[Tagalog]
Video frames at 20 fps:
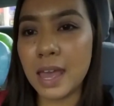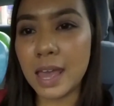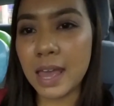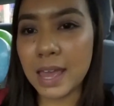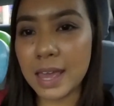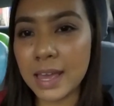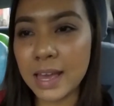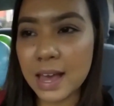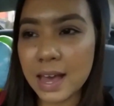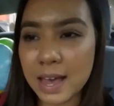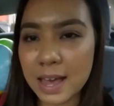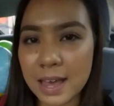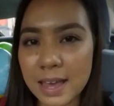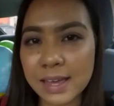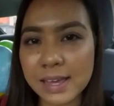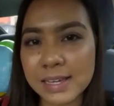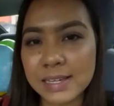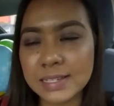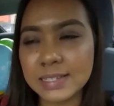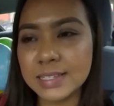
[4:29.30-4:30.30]
Hey guys!
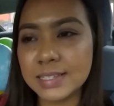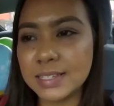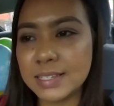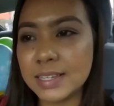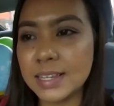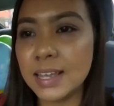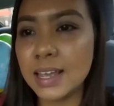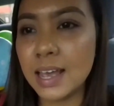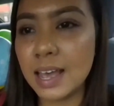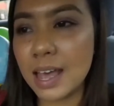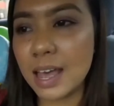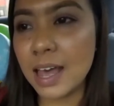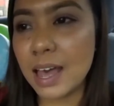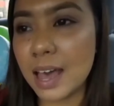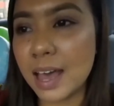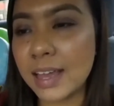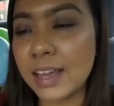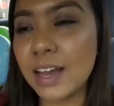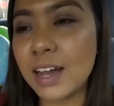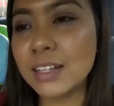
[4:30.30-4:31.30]

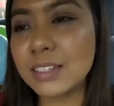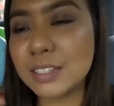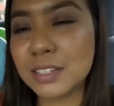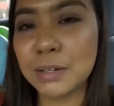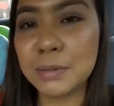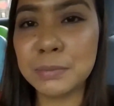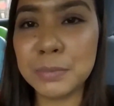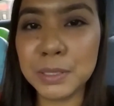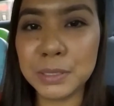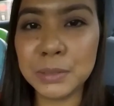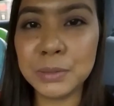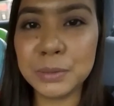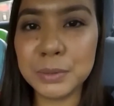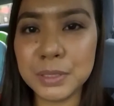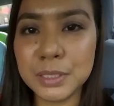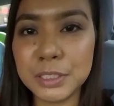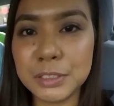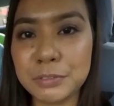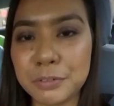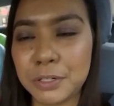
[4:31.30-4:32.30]
I got some
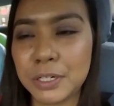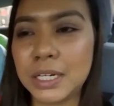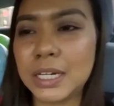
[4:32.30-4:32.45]
balloons for